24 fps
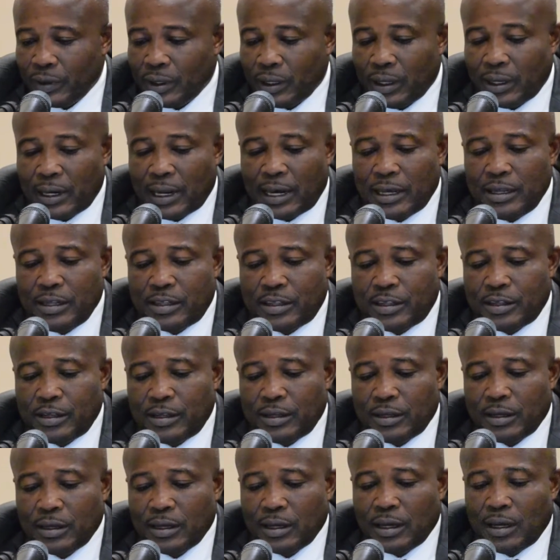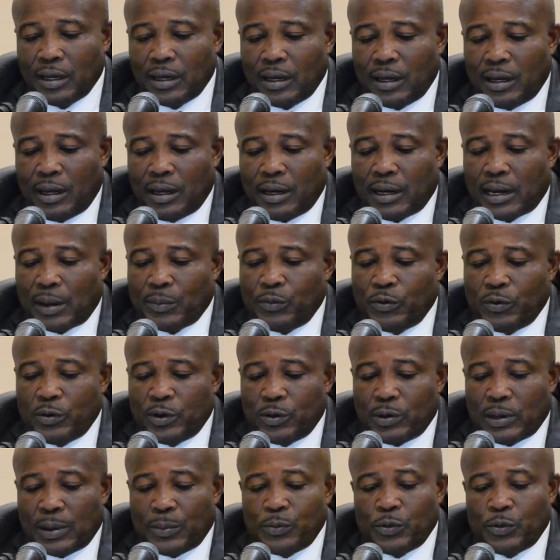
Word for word: en Haïti, la, la